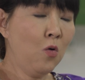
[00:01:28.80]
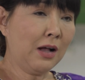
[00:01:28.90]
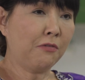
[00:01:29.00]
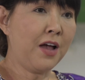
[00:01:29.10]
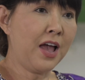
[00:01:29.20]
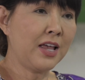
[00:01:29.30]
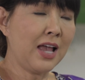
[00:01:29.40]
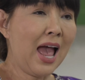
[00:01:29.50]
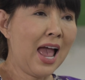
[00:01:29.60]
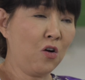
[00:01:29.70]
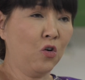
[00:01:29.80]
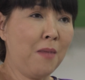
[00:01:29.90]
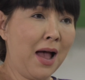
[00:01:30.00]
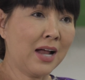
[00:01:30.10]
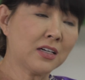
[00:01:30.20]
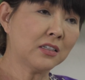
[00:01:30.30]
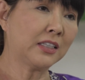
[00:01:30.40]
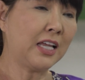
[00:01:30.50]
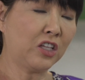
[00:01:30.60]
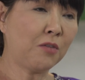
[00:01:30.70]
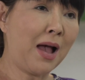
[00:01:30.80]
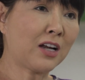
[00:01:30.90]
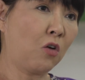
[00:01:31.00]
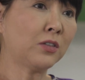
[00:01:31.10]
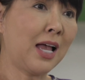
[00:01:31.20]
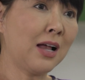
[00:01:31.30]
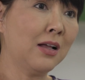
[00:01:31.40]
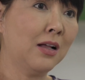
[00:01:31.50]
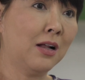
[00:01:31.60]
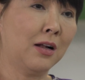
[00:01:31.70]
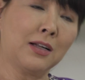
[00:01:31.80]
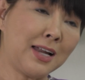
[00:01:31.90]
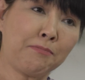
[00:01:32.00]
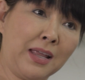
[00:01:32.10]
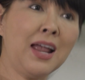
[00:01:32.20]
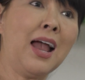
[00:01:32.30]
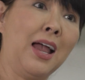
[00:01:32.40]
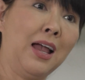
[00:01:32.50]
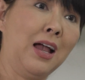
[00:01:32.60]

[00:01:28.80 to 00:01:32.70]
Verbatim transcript: Uống cà phê, an ủi bạn, đưa tiền cho bạn đổ xăng. Năm tiếng à?